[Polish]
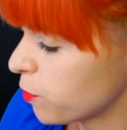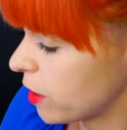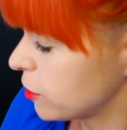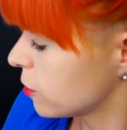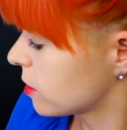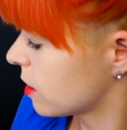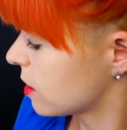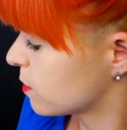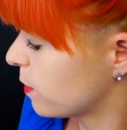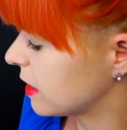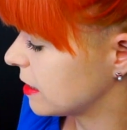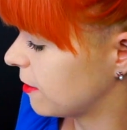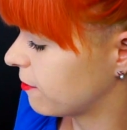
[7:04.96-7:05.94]
Moja siostra jest
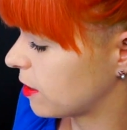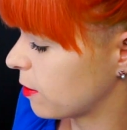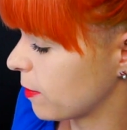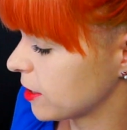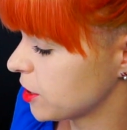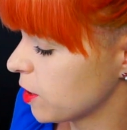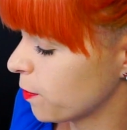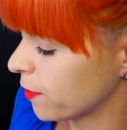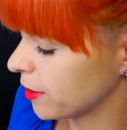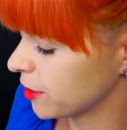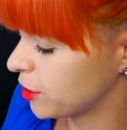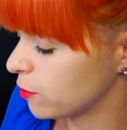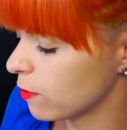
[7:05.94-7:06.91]
bardziej w temacie i
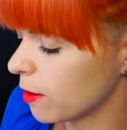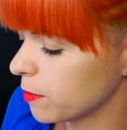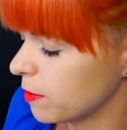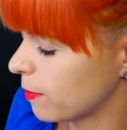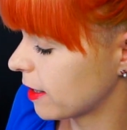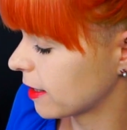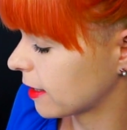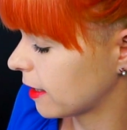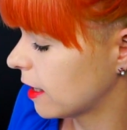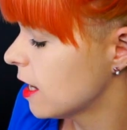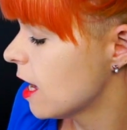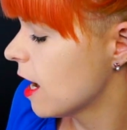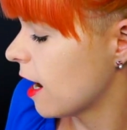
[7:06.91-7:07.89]
poleciła mi
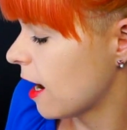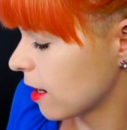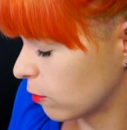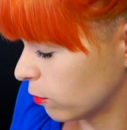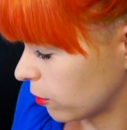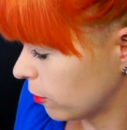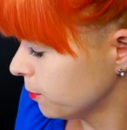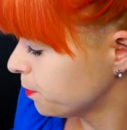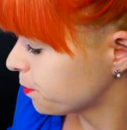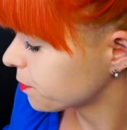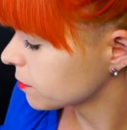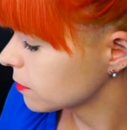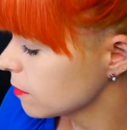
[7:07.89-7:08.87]
markę Hakuro.
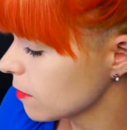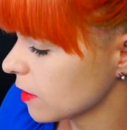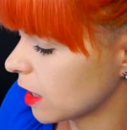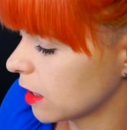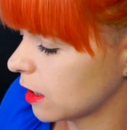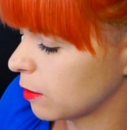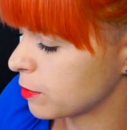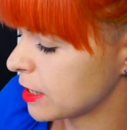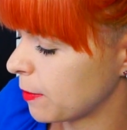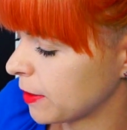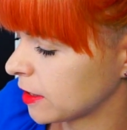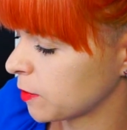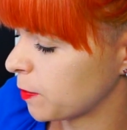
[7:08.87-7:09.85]

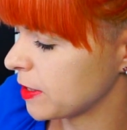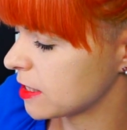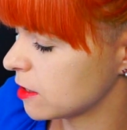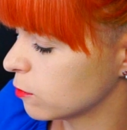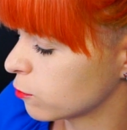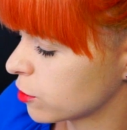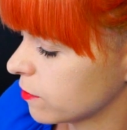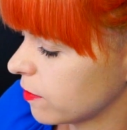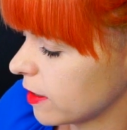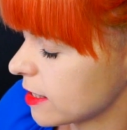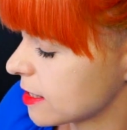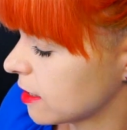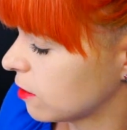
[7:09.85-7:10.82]
Sama tych pędzli używa,
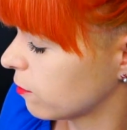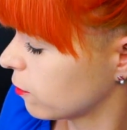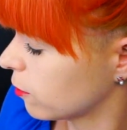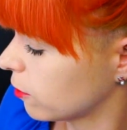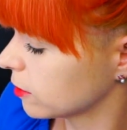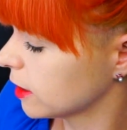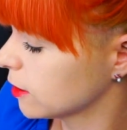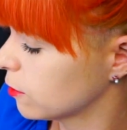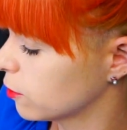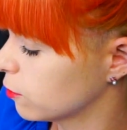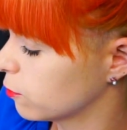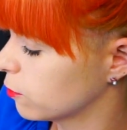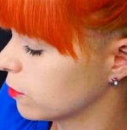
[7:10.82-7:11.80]
jest zadowolona. No
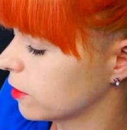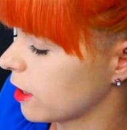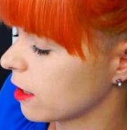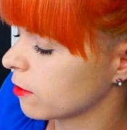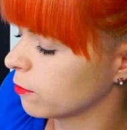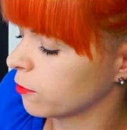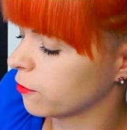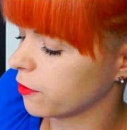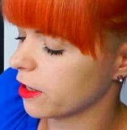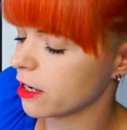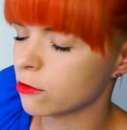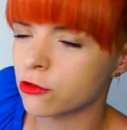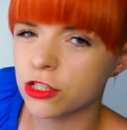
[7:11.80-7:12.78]
i jak mówię,
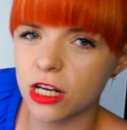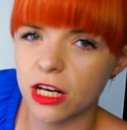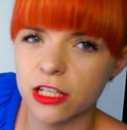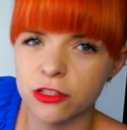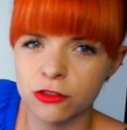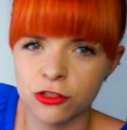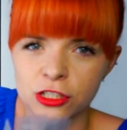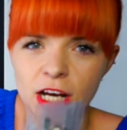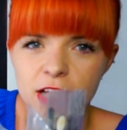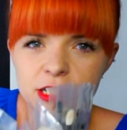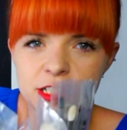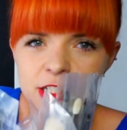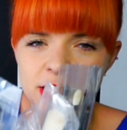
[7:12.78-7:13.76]
jak już szaleć, to
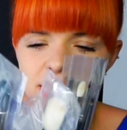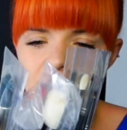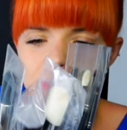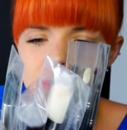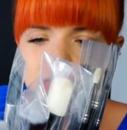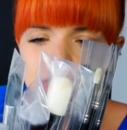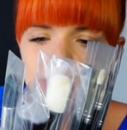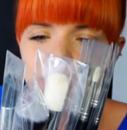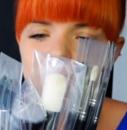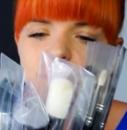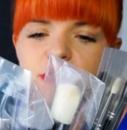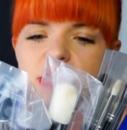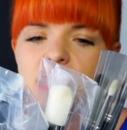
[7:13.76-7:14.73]
szaleć i cały
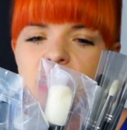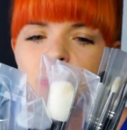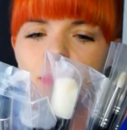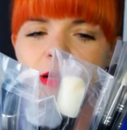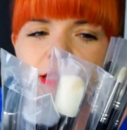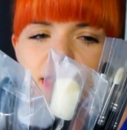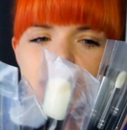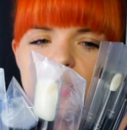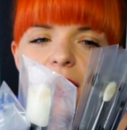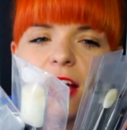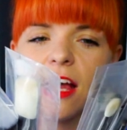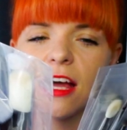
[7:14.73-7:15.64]
zestaw wszystkich pędzli